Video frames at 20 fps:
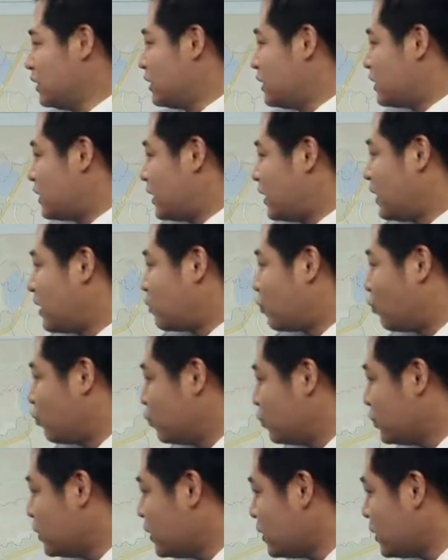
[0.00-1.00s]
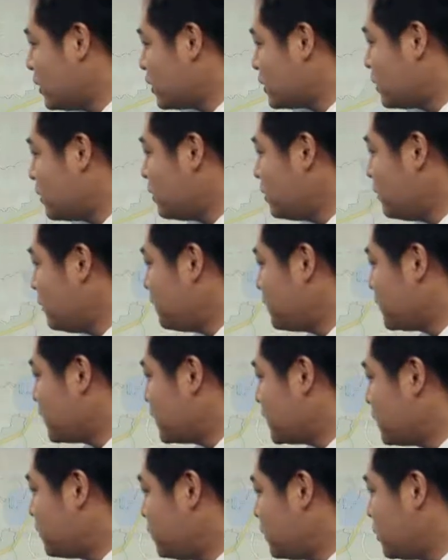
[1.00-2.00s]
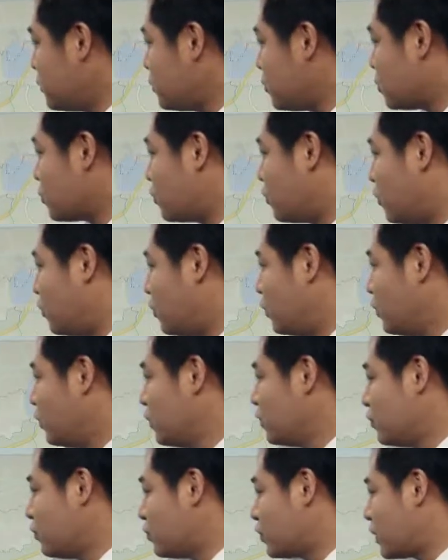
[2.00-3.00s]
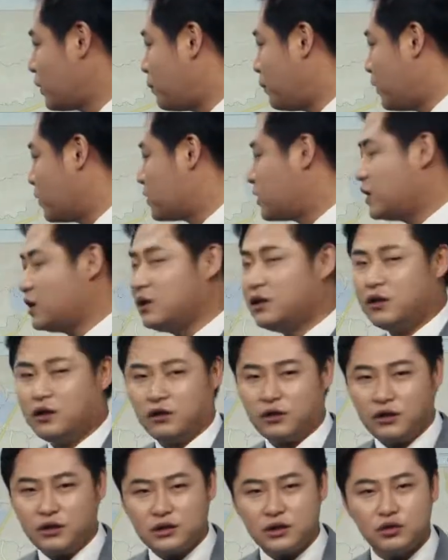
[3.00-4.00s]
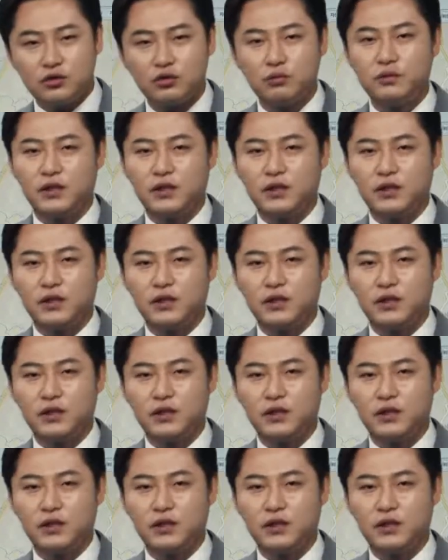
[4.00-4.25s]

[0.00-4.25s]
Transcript: 대략 5년에서 10년 정도 이렇게 버틸 여력이 좀